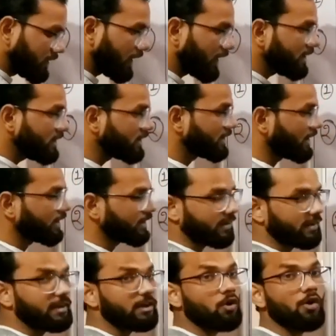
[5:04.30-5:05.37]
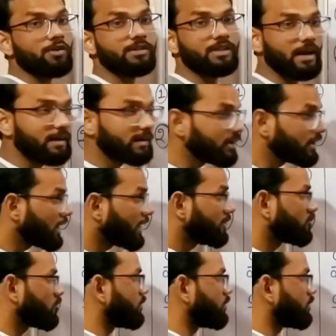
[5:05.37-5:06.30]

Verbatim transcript: लाइंस क्या करेंगे कॉन्साइडिंग लाइंस